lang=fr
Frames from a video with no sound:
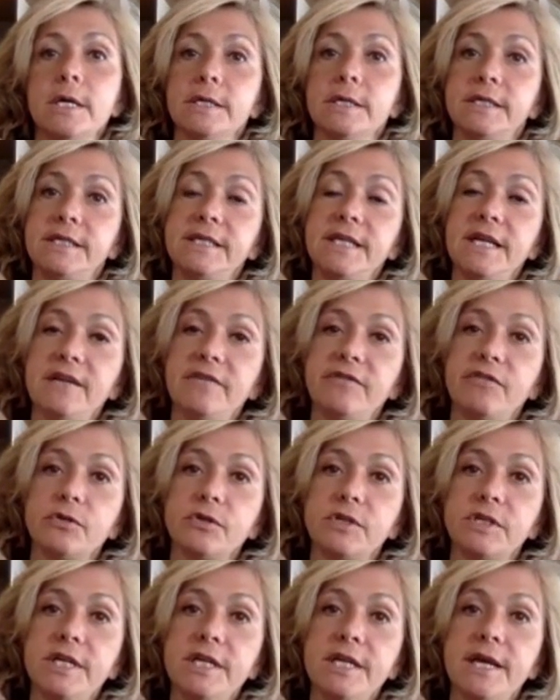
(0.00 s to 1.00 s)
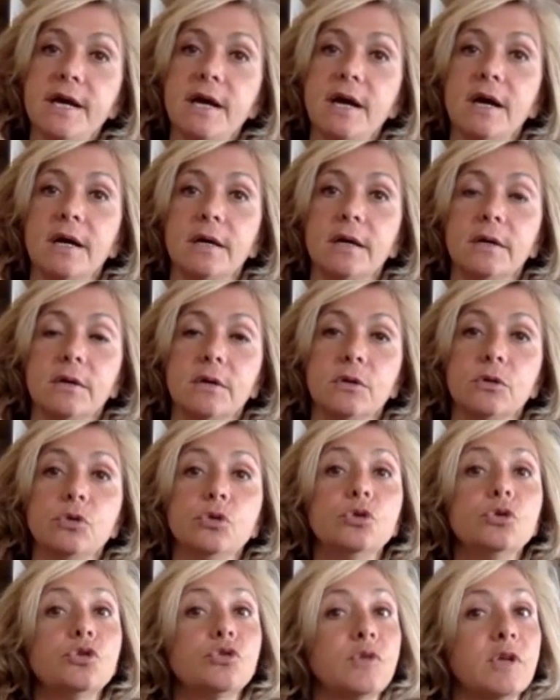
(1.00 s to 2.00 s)
si les franciliens euh,
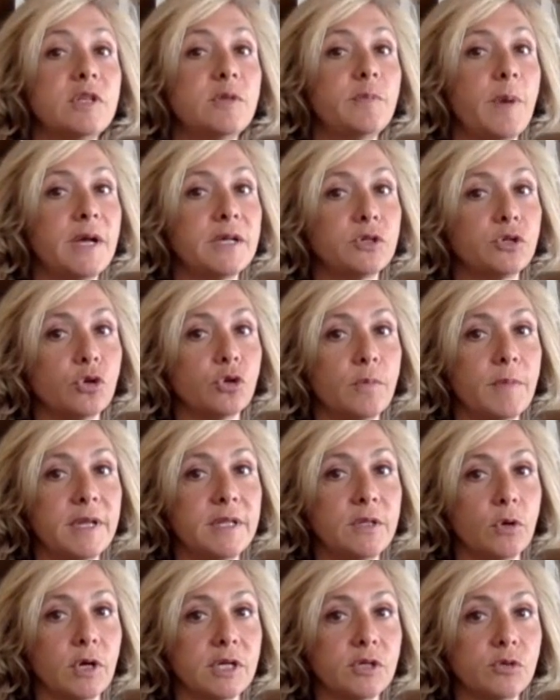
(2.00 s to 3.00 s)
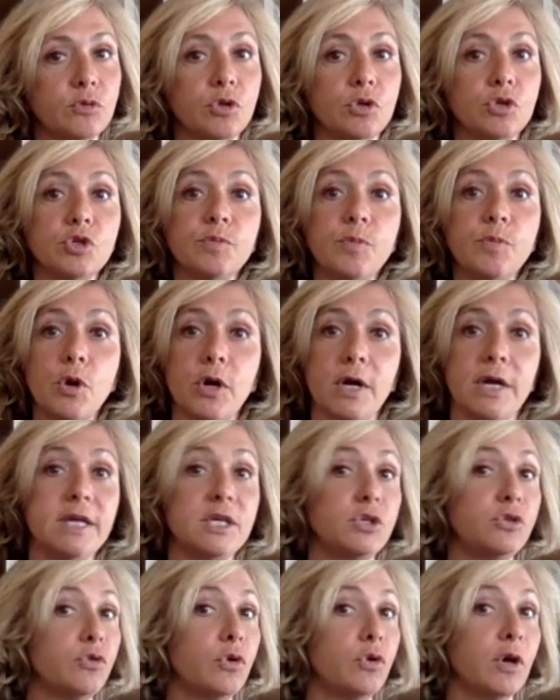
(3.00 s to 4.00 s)
ne souhaitent pas se remettre dans le réseau de transport, et
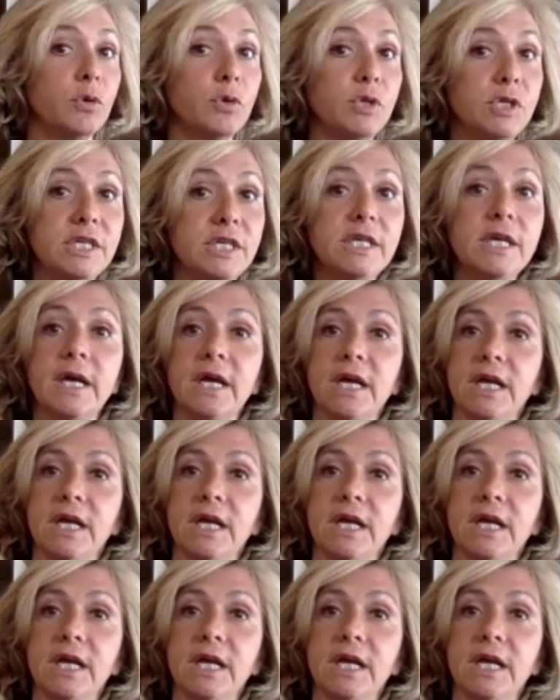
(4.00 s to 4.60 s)
je le redis,